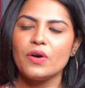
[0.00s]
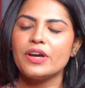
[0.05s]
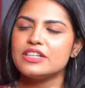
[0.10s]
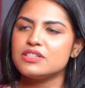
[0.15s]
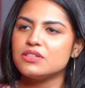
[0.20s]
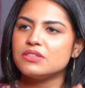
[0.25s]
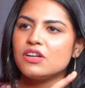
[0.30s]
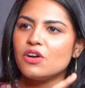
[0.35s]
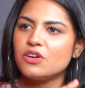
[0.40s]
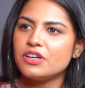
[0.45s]
ஓகே
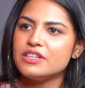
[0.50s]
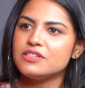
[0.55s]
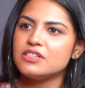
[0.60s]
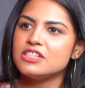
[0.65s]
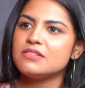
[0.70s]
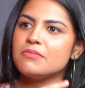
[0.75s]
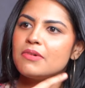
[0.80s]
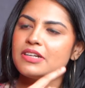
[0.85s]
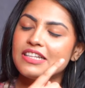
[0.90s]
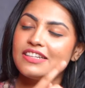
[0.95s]
சார் நான் ஆல்ரெடி
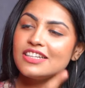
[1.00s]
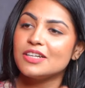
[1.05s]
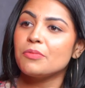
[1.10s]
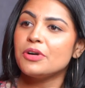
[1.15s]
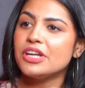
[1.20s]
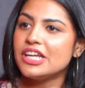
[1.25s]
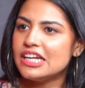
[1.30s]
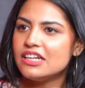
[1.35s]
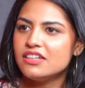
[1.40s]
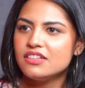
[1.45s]
சொன்ன மாதிரி இதுக்கு
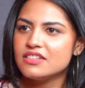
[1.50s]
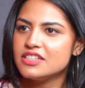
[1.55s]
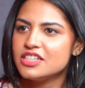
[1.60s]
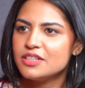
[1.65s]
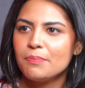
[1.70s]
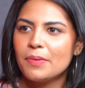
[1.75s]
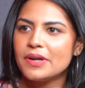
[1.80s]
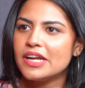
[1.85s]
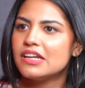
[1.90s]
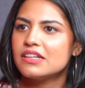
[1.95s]
முன்னாடி
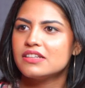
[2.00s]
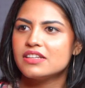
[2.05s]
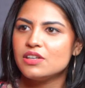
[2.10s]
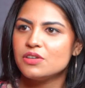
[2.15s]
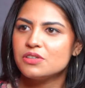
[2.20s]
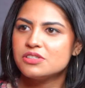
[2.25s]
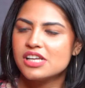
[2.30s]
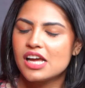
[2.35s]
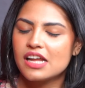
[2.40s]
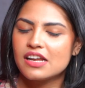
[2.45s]
இன்டர்ன்ஷிப் பண்ணிட்டு
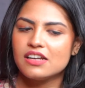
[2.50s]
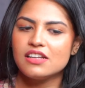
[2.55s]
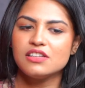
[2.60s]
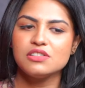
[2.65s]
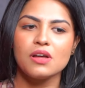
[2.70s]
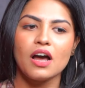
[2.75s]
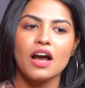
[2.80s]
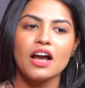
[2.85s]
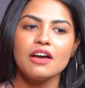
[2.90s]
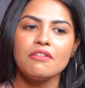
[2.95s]
இருந்தால ஒரு சேனல்
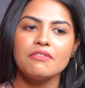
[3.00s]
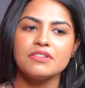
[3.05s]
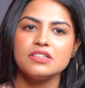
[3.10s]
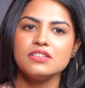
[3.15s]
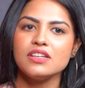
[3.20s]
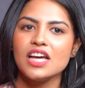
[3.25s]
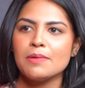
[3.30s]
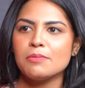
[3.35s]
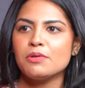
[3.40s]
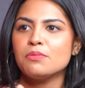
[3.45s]
ஸோ அங்கே
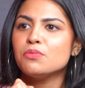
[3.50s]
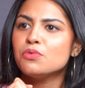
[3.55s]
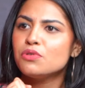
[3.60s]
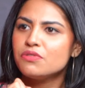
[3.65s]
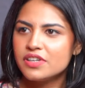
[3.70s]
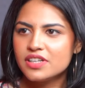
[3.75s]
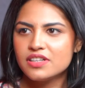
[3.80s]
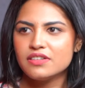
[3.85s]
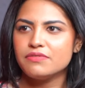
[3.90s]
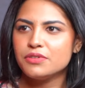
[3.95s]
வந்து ஐம்
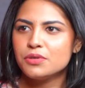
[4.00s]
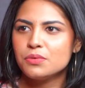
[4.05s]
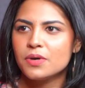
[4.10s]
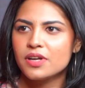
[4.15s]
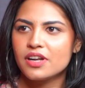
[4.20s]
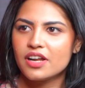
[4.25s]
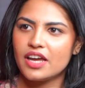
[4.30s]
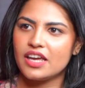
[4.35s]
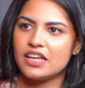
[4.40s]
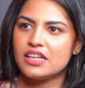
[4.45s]
மூவி
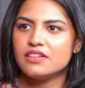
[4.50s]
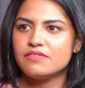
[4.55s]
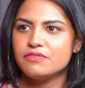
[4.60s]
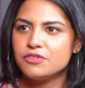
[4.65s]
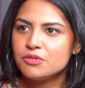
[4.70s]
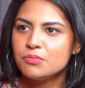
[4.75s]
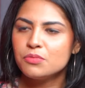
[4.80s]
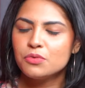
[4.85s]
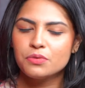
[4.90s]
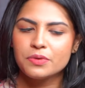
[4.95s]
ரிவ்யூவர் ஐ
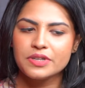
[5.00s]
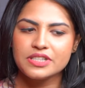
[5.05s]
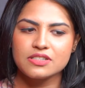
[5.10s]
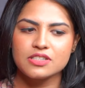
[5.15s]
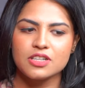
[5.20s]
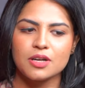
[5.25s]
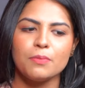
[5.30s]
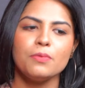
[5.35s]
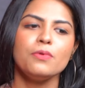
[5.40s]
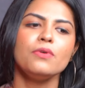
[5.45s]
ரிவ்யூ
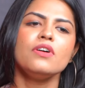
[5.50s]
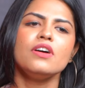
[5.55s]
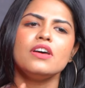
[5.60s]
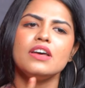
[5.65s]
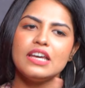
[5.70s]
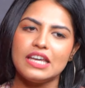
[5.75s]
மூவிஸ்ன்றப்போ